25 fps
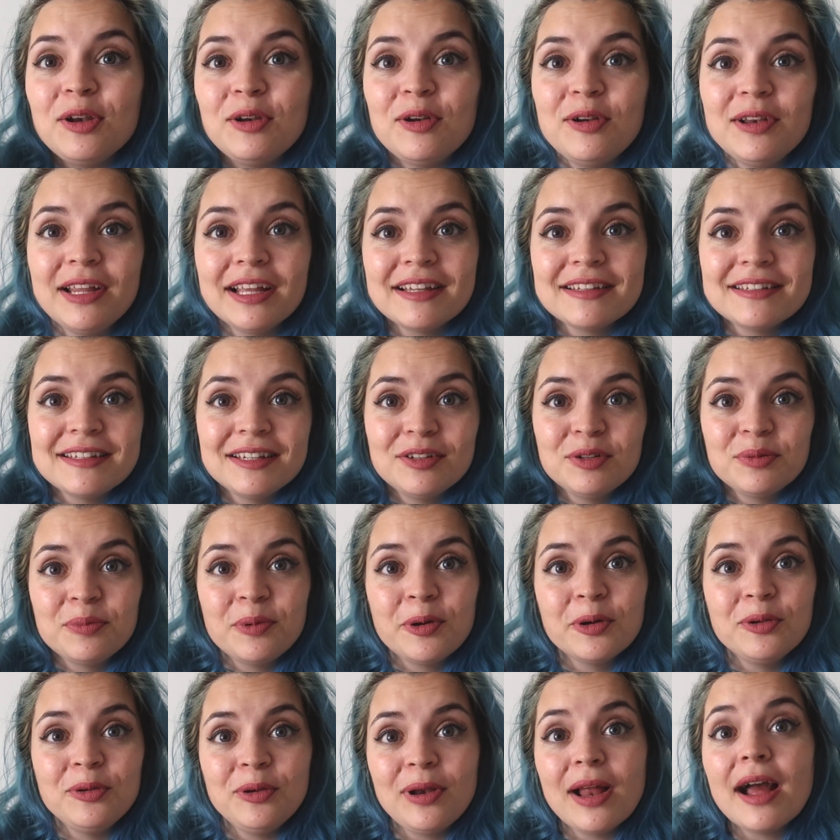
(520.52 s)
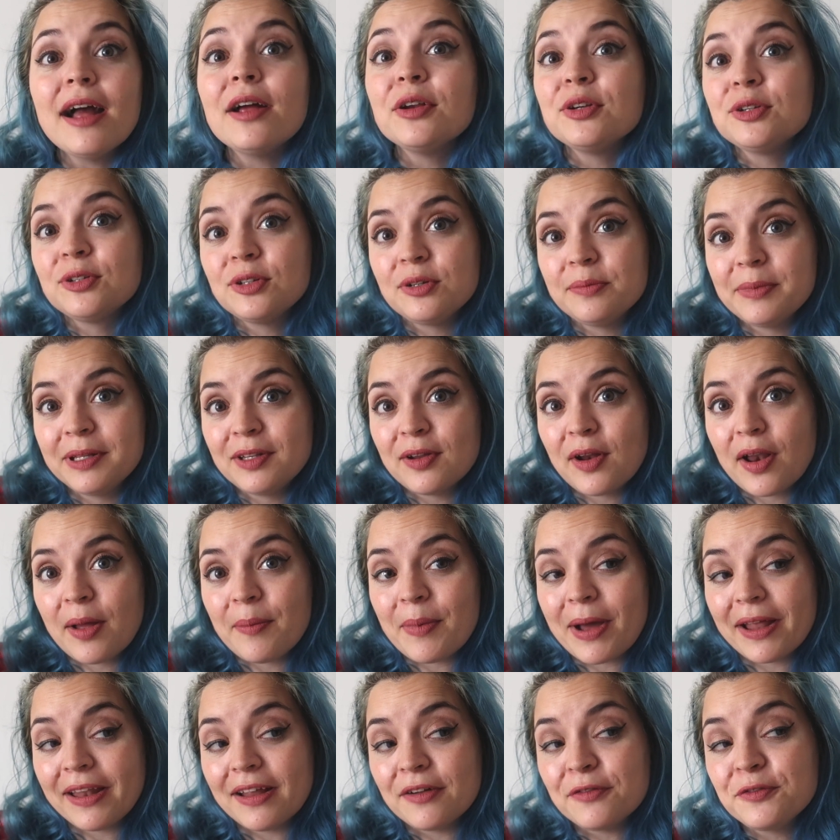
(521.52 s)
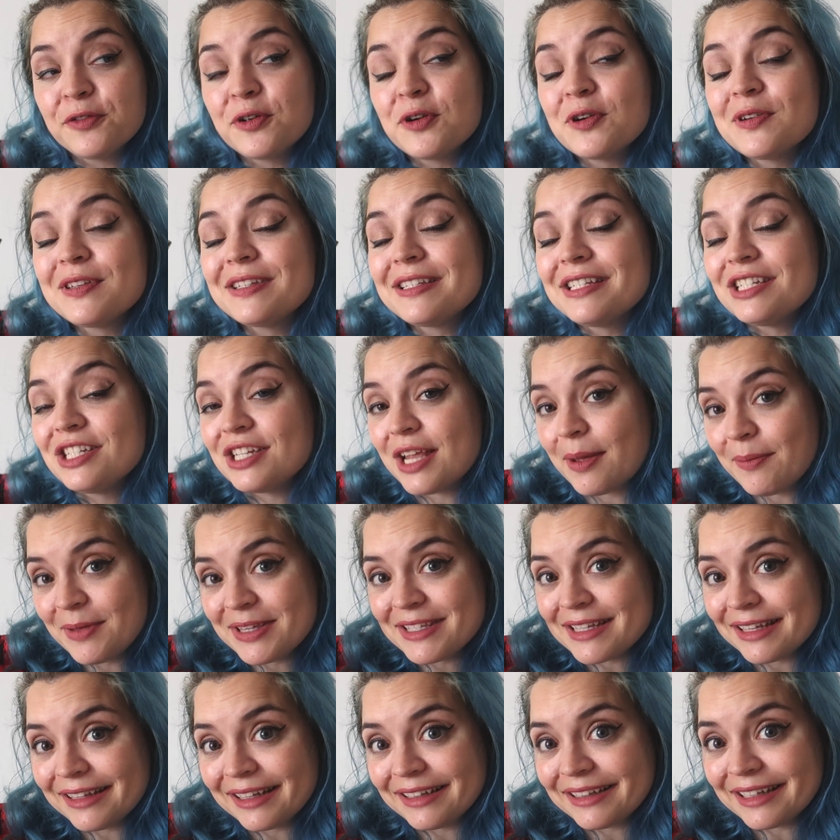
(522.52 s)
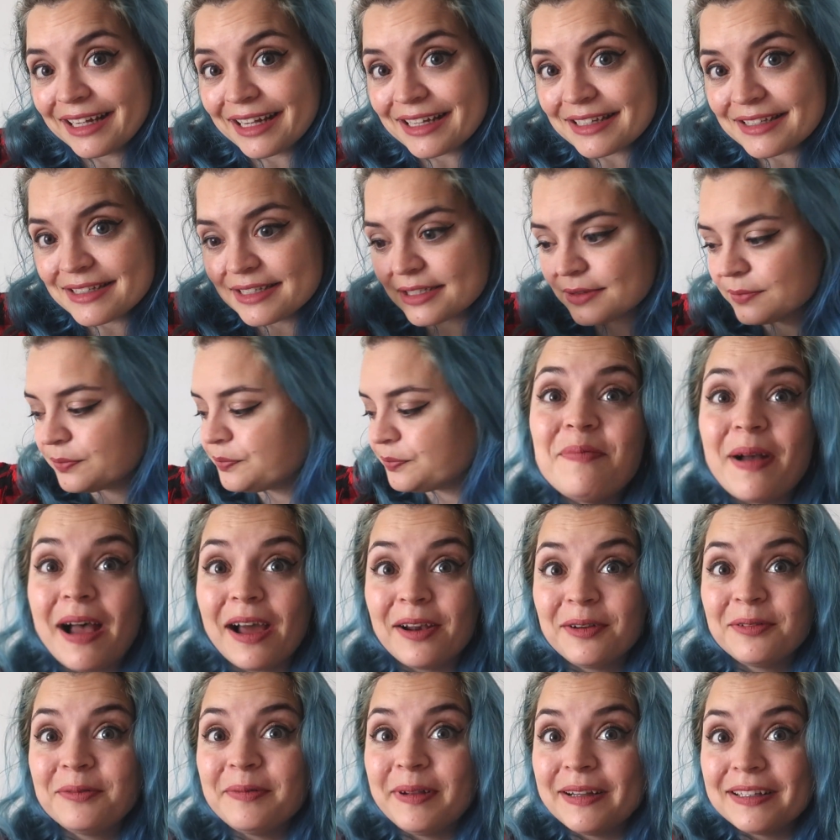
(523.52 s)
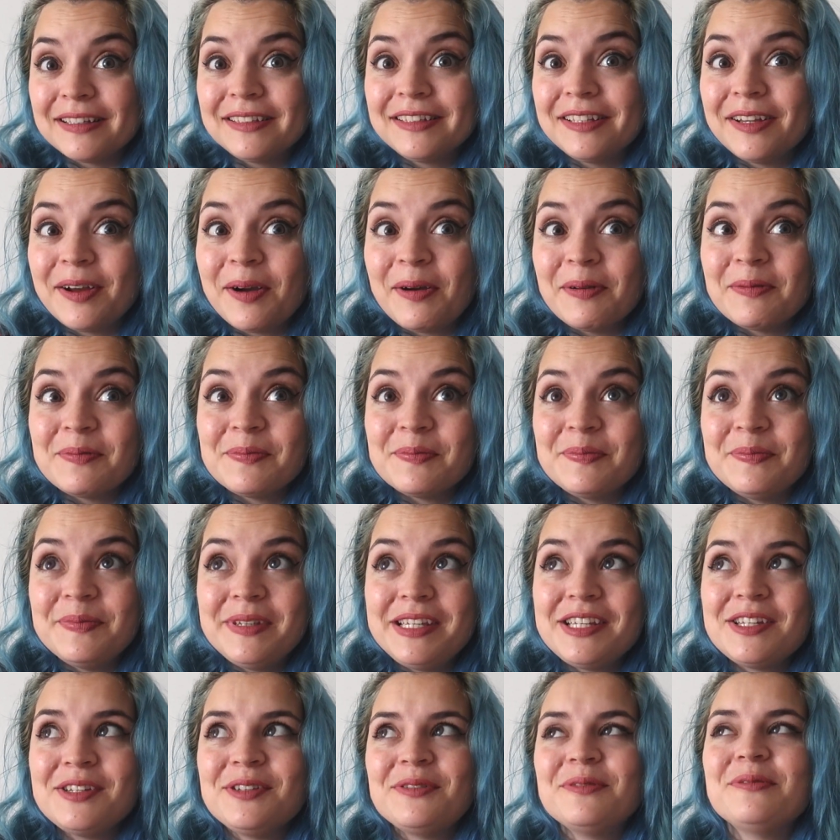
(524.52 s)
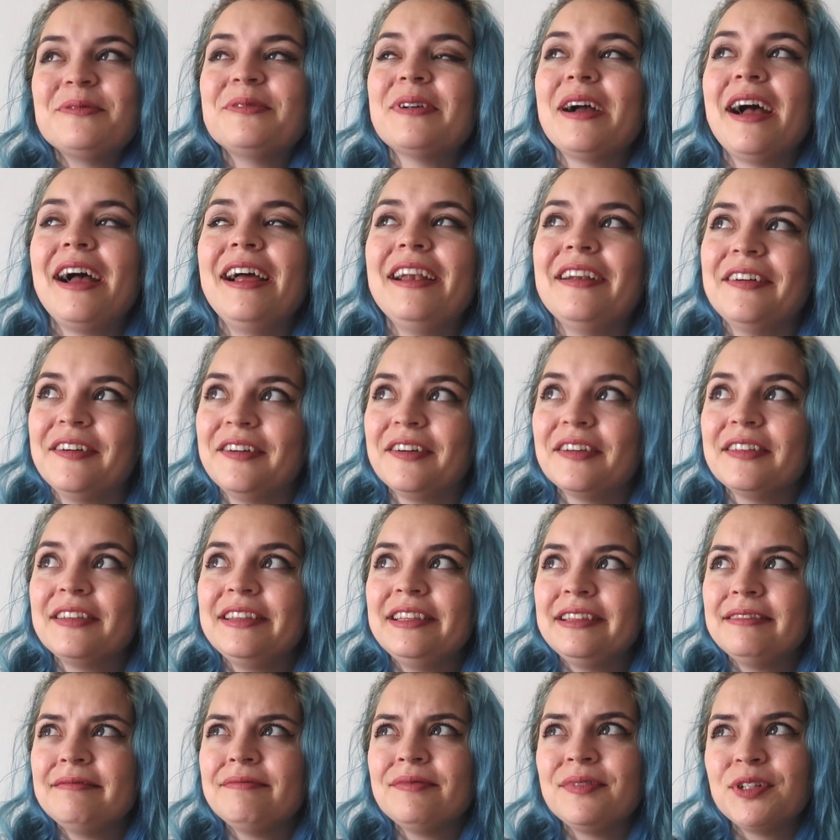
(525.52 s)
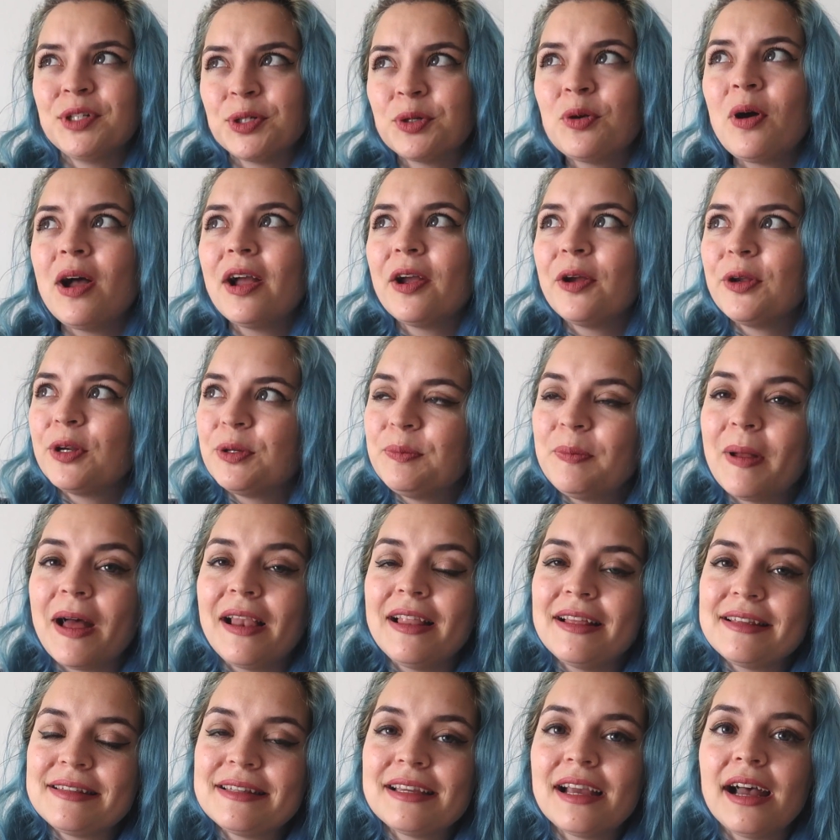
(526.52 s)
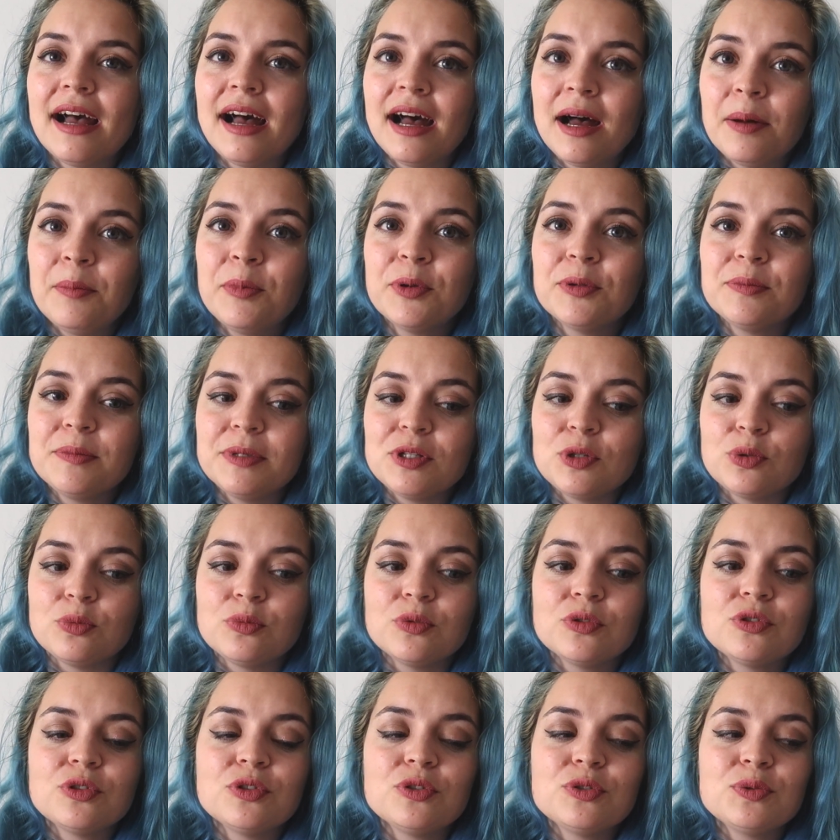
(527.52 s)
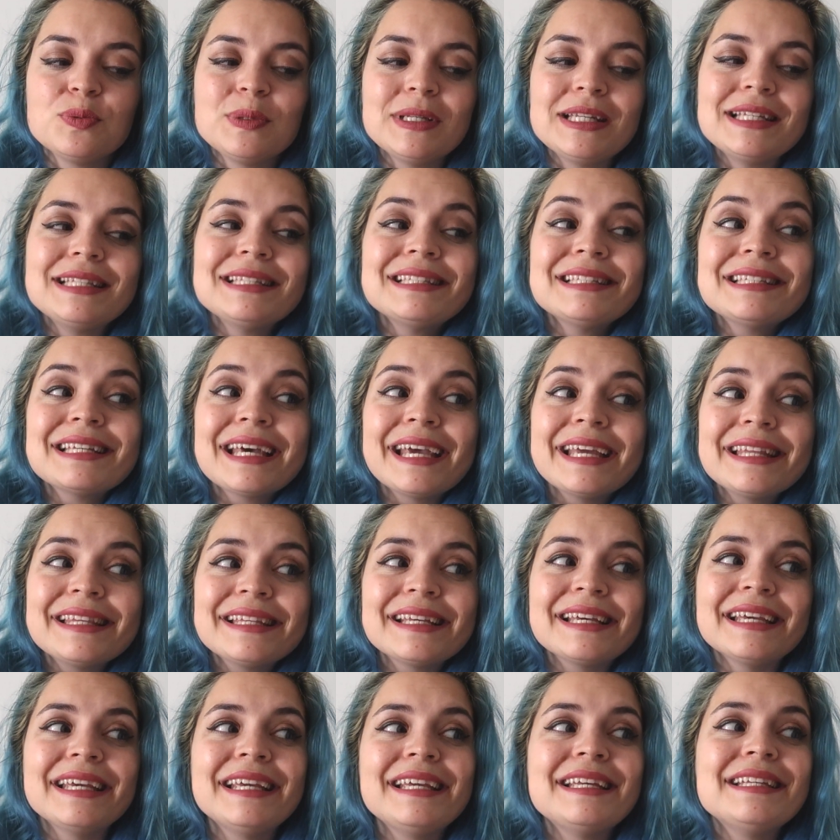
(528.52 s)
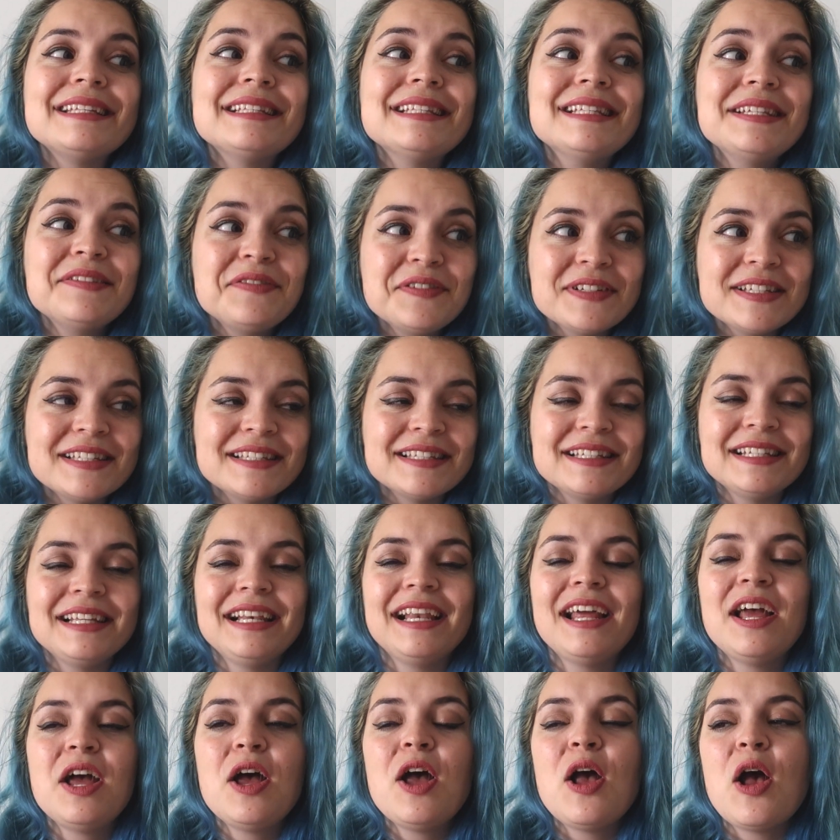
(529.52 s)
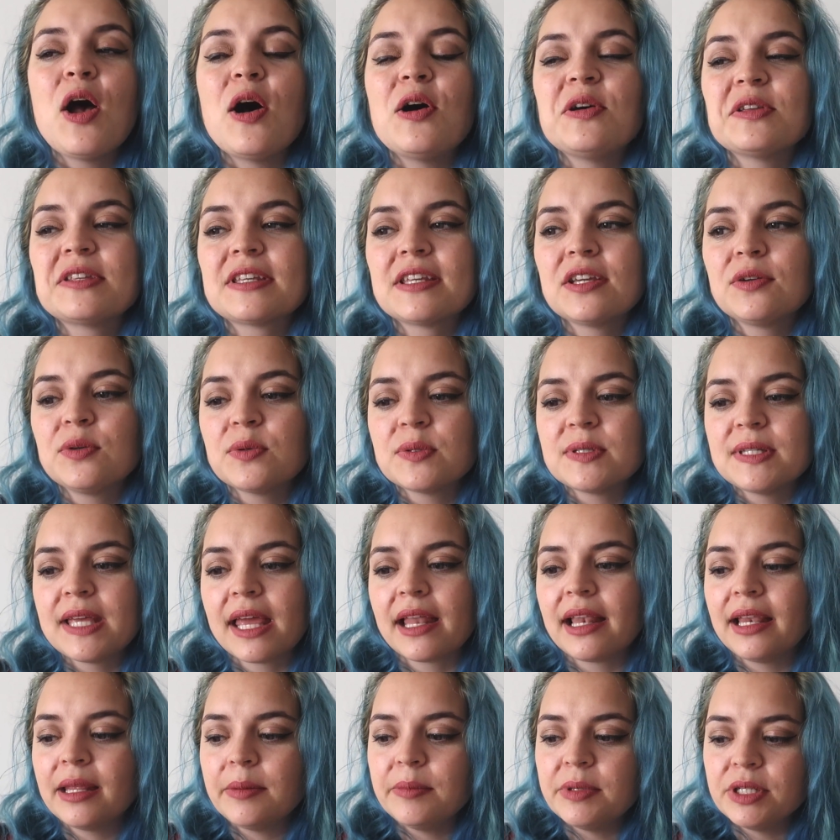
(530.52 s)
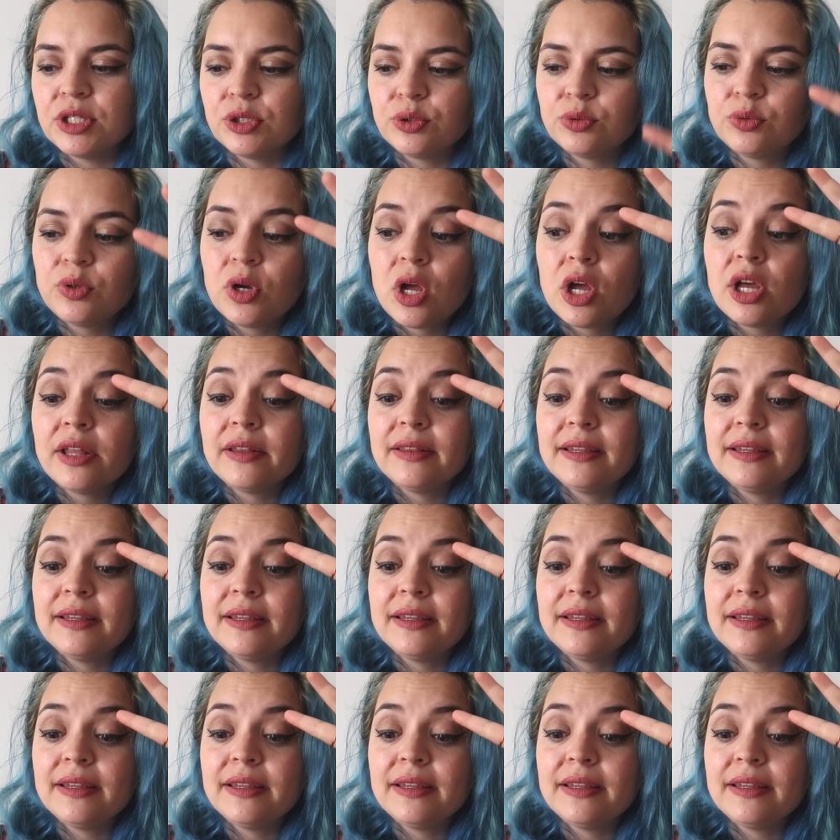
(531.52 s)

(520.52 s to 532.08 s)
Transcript: Le lien de ces deux produits là, je te le mets dans la barre d'infos si jamais ça t'intéresse. Parlons maintenant bijoux. Alors, je crois que je parle assez rarement de bijoux. Je suis très très difficile en ce qui concerne les bijoux.